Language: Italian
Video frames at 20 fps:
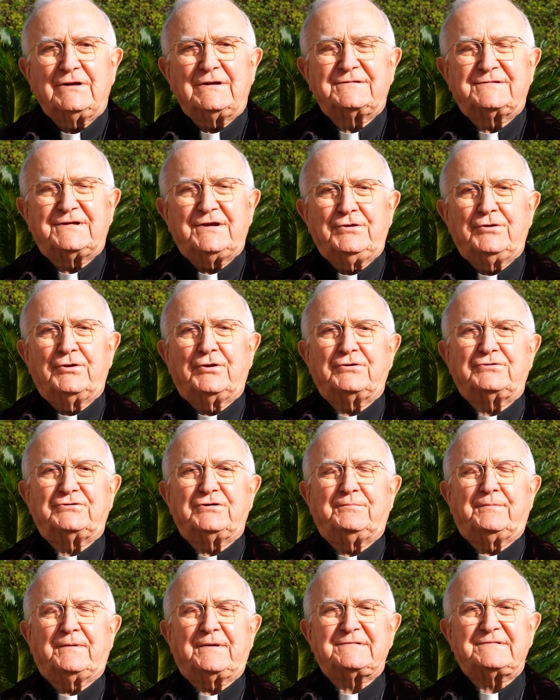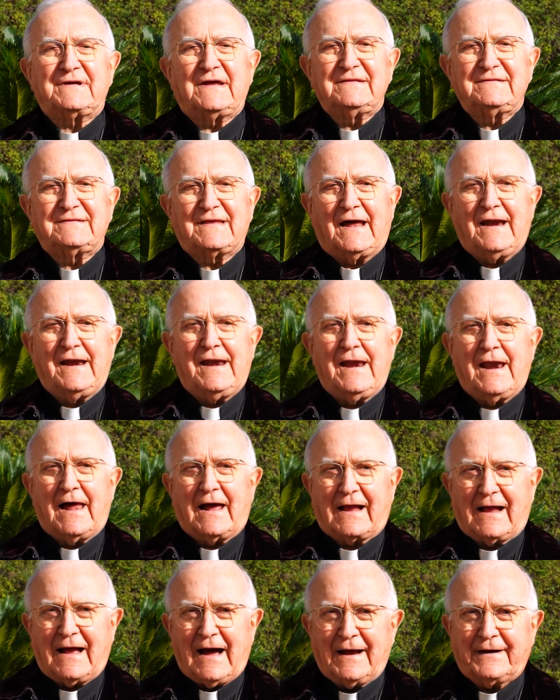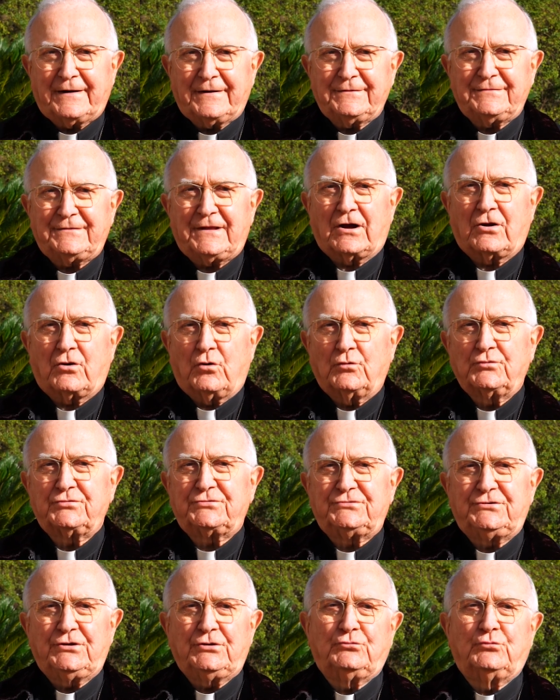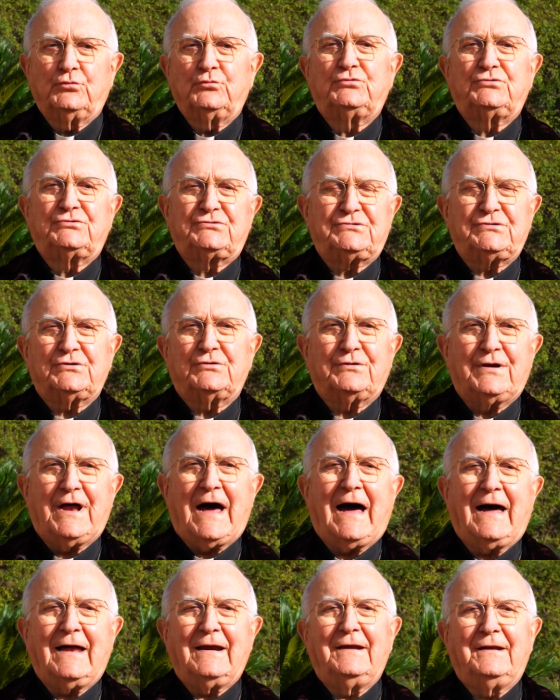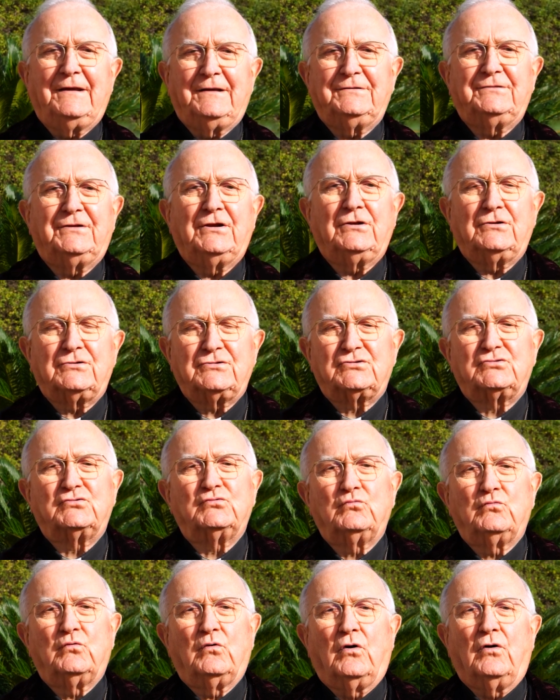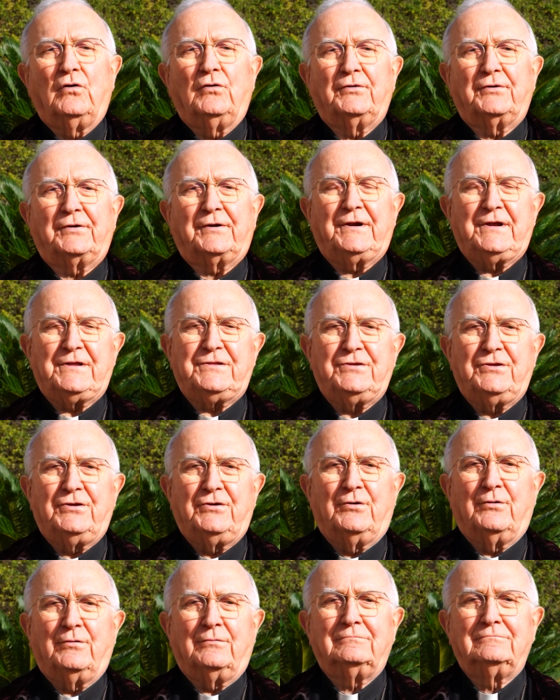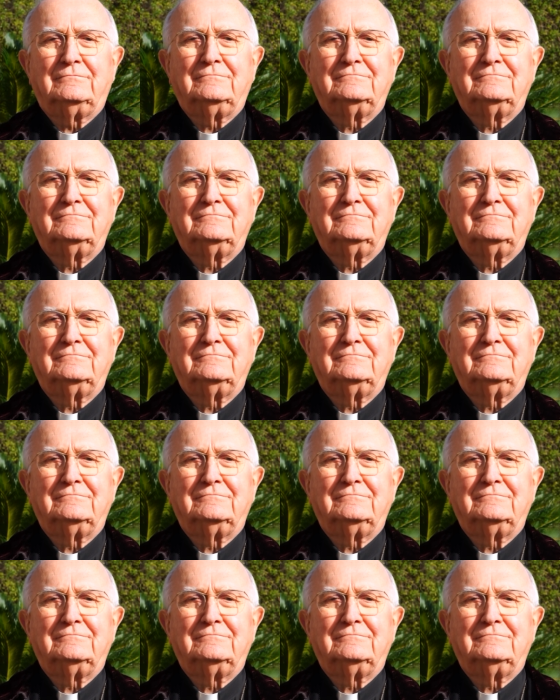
il Signore ci presenta la carta costituzionale del suo regno.